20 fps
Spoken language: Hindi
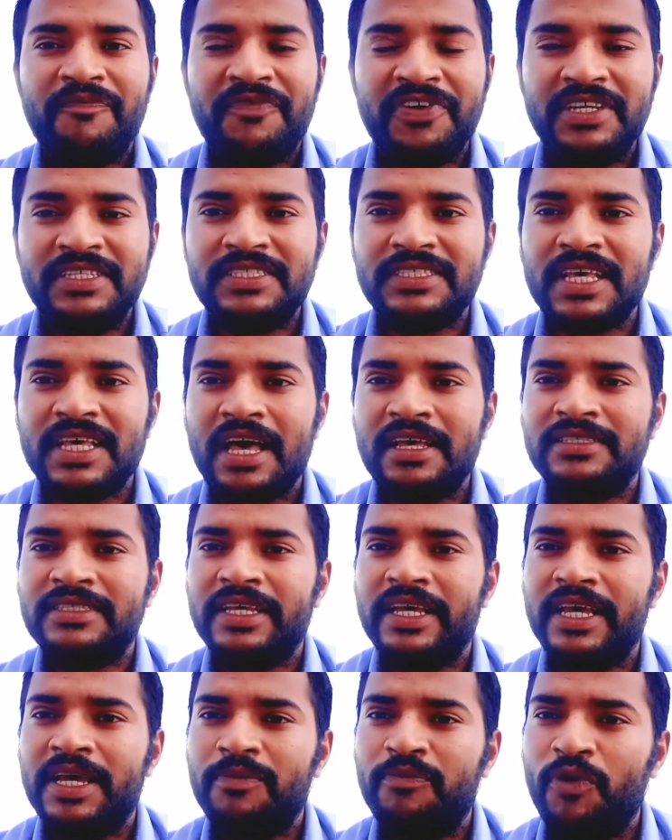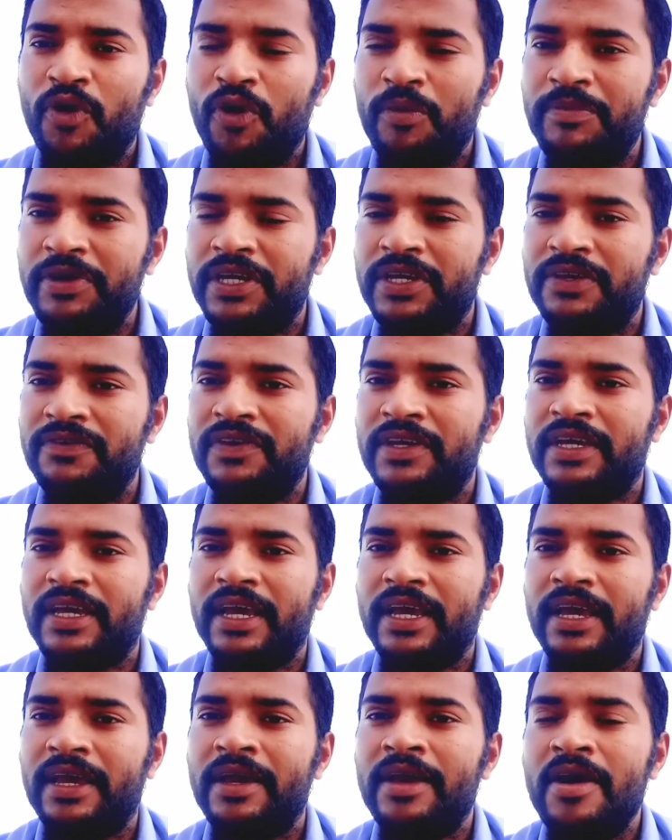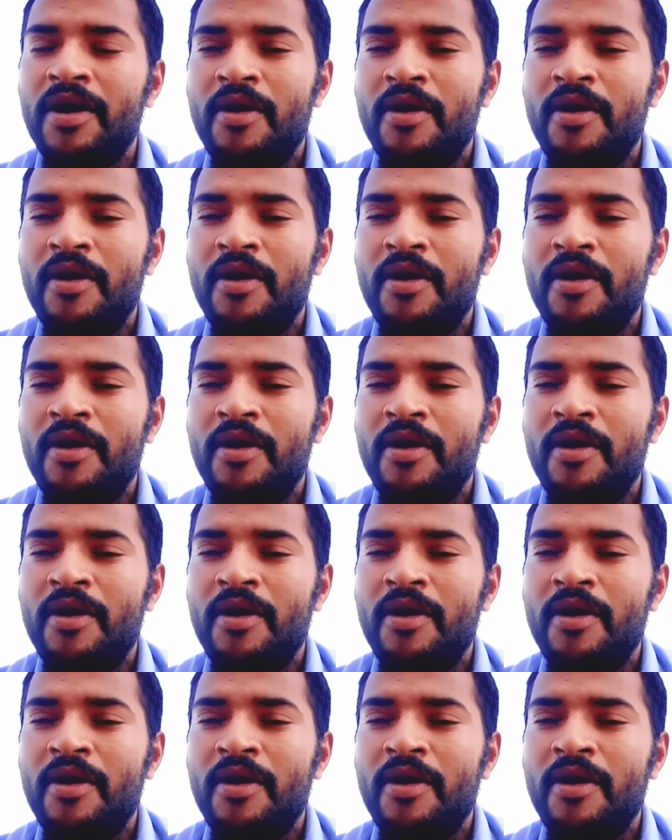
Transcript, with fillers: फ्री साज है मोबीक्विक है